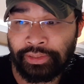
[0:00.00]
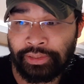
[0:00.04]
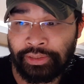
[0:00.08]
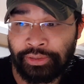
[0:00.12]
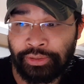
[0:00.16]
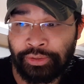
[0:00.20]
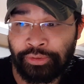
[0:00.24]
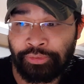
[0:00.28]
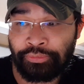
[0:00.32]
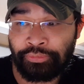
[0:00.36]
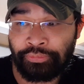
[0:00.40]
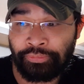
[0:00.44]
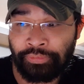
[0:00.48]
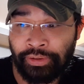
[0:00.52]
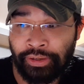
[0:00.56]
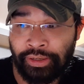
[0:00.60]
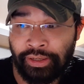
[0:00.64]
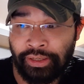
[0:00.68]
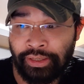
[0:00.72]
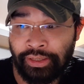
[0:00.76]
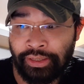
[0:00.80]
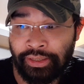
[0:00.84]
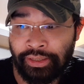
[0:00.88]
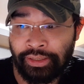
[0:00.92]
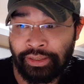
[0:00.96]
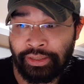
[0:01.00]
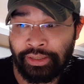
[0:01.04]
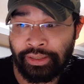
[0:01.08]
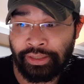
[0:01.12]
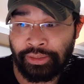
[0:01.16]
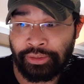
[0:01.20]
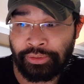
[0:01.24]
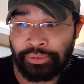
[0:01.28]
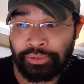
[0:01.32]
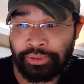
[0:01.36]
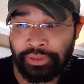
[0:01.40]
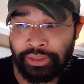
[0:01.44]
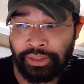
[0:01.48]
thì không phải là là
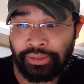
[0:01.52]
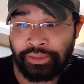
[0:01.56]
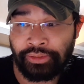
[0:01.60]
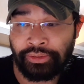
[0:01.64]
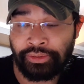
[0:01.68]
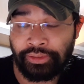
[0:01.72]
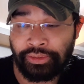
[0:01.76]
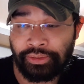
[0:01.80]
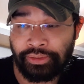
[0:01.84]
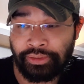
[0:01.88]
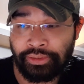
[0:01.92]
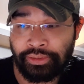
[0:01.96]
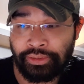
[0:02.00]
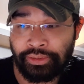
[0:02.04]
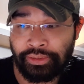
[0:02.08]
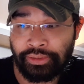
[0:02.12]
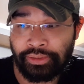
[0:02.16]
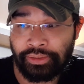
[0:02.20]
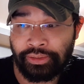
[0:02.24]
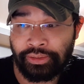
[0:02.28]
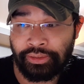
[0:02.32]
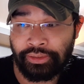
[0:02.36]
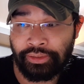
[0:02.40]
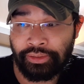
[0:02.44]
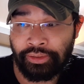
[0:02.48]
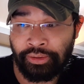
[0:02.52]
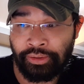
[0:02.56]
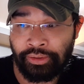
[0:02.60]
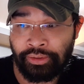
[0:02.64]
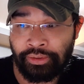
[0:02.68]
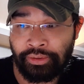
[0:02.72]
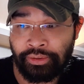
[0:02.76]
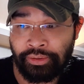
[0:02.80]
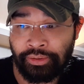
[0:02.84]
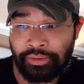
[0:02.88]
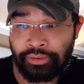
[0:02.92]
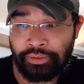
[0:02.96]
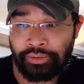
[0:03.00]
tôi ghét
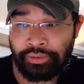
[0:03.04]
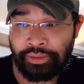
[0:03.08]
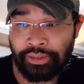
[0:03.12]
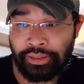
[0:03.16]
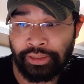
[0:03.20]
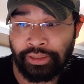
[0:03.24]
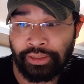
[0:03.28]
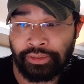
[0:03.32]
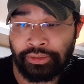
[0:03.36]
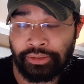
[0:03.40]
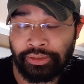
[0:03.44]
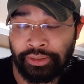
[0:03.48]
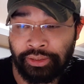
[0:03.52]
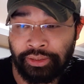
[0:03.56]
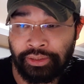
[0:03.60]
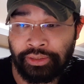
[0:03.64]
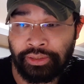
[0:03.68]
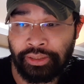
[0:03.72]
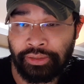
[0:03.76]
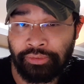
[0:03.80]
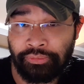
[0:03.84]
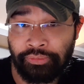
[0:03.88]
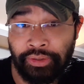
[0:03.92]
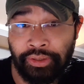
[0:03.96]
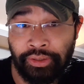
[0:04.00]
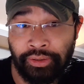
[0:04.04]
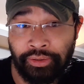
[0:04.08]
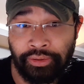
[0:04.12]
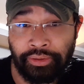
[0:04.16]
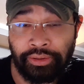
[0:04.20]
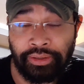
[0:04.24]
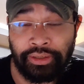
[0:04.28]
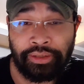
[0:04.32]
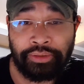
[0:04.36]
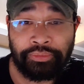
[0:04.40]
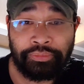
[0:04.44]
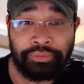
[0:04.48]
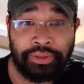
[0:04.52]
họ hay là tức giận với
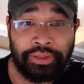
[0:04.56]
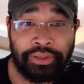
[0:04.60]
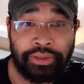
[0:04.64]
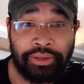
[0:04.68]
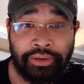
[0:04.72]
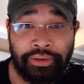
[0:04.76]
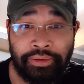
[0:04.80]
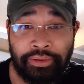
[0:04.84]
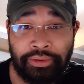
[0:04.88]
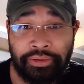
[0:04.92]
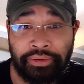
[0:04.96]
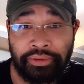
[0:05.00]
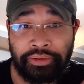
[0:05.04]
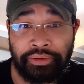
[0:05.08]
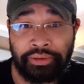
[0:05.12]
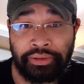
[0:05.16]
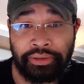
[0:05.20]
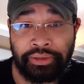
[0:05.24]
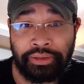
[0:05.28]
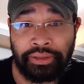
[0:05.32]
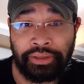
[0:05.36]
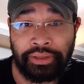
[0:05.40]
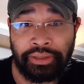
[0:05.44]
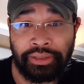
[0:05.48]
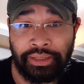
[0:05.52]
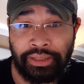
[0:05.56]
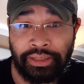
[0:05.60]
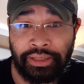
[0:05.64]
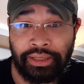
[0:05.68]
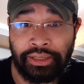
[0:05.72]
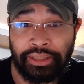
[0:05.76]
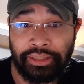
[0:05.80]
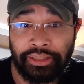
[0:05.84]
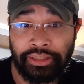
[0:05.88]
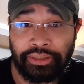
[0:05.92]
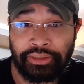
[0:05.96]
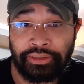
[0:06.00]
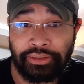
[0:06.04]
họ là vì họ là
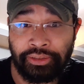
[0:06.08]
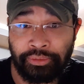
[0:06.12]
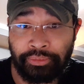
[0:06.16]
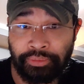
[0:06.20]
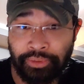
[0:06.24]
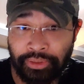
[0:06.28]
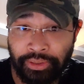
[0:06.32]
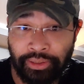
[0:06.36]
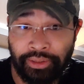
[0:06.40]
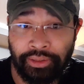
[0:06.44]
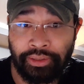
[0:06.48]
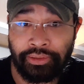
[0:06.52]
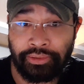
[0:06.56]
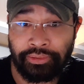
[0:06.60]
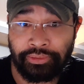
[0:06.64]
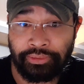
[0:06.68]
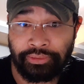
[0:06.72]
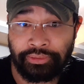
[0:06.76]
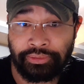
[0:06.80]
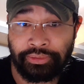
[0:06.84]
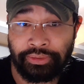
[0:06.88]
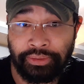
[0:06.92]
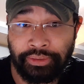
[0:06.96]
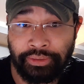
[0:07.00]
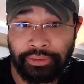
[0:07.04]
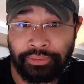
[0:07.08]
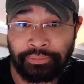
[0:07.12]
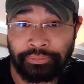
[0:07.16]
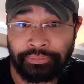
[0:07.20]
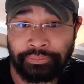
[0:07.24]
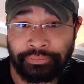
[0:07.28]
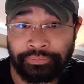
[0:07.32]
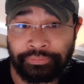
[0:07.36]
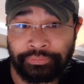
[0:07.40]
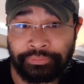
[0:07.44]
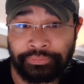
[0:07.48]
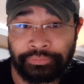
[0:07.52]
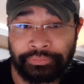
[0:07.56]
cái dân tộc đó hiểu không
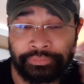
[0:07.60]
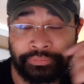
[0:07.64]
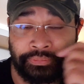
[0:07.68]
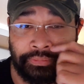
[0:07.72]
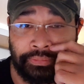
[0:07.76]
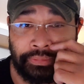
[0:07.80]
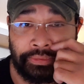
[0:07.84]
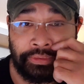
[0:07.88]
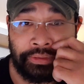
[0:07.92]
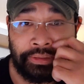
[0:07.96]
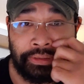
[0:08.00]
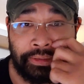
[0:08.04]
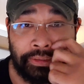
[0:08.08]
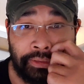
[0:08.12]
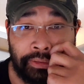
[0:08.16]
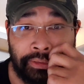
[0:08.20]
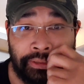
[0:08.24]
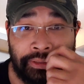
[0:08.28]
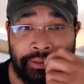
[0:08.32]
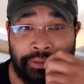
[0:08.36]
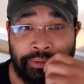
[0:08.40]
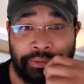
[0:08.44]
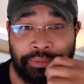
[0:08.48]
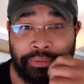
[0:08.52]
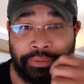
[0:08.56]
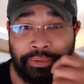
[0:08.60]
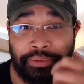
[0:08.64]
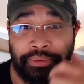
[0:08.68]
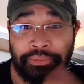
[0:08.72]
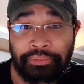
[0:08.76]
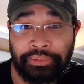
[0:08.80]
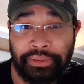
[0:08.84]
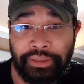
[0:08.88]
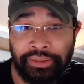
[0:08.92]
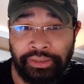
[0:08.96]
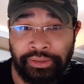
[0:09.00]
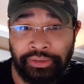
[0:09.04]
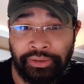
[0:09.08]
tôi
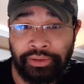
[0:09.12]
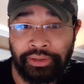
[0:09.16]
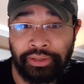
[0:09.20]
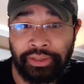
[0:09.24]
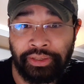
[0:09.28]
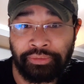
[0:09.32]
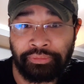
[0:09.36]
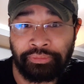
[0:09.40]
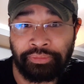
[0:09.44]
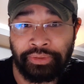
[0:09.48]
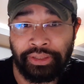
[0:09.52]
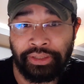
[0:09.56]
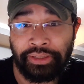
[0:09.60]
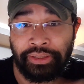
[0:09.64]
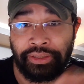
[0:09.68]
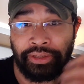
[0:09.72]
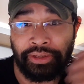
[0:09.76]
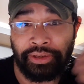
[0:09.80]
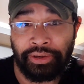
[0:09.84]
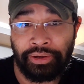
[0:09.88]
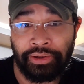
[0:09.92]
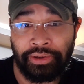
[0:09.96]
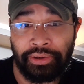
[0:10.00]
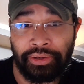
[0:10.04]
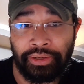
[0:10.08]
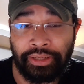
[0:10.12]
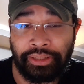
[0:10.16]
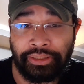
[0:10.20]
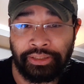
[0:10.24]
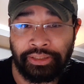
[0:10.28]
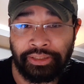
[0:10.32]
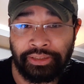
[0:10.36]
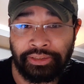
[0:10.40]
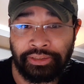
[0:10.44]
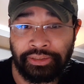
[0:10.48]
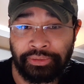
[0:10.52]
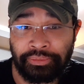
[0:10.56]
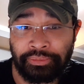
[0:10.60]
không ghét họ là vì họ là
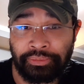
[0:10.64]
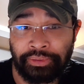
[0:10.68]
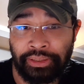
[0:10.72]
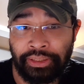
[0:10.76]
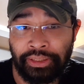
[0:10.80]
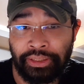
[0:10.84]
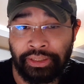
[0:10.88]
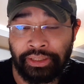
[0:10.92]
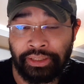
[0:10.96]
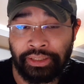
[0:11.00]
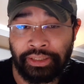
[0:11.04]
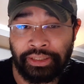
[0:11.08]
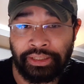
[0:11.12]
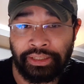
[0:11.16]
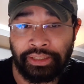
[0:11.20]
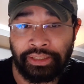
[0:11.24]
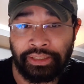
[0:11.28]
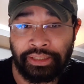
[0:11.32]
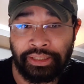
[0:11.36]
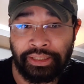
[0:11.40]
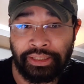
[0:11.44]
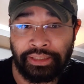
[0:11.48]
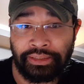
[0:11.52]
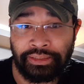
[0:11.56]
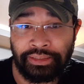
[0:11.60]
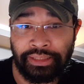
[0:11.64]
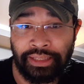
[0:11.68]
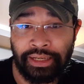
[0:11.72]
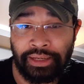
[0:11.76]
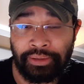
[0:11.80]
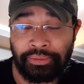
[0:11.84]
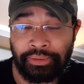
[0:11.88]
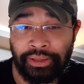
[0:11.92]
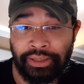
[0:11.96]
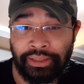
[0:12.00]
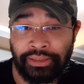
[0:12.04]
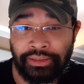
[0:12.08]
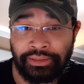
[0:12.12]
dân tộc kinh hay
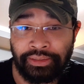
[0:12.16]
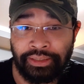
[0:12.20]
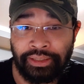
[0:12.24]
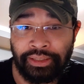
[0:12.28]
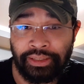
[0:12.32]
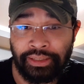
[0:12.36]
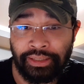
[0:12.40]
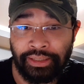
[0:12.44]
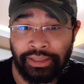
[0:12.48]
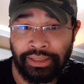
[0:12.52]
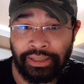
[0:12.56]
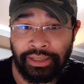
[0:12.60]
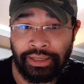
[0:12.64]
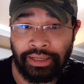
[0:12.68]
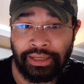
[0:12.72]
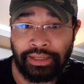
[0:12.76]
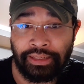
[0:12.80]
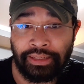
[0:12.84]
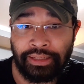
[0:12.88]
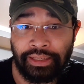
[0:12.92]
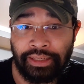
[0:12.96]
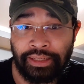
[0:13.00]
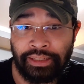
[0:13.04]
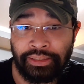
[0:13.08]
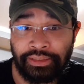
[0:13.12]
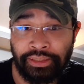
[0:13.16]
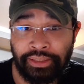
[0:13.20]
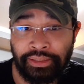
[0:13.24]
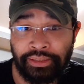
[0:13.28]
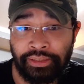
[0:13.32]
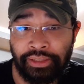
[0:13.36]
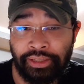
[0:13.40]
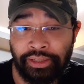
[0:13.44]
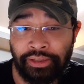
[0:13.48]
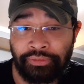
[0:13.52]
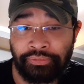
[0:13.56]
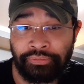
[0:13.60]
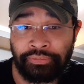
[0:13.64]
tàu hay tây hay hàn hay nhật
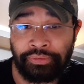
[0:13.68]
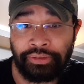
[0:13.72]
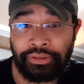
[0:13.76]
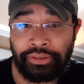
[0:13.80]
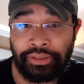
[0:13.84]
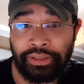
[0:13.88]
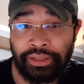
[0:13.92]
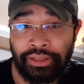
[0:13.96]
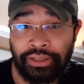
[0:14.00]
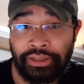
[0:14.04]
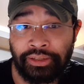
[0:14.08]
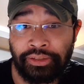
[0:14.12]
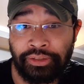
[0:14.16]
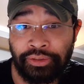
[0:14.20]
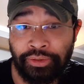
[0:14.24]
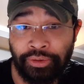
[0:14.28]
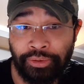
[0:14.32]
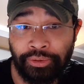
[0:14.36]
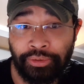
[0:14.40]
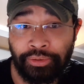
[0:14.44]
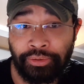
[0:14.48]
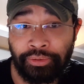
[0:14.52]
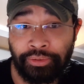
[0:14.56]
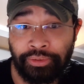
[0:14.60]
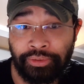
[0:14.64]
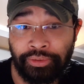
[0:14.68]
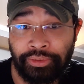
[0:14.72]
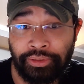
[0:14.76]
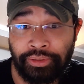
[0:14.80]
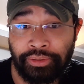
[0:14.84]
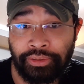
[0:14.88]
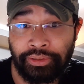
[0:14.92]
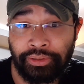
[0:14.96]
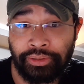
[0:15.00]
hay phi hay ấn độ